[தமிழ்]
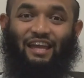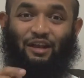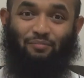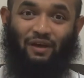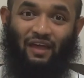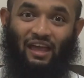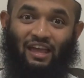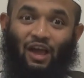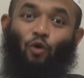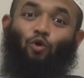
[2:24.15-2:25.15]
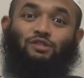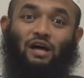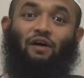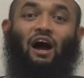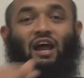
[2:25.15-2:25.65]
என்பதை ஒரு
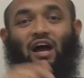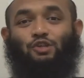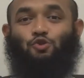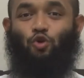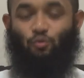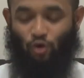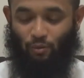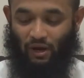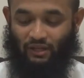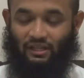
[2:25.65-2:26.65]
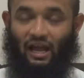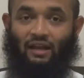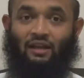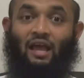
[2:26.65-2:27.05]
சவாலாக சொல்லும் முகமாகத்தான்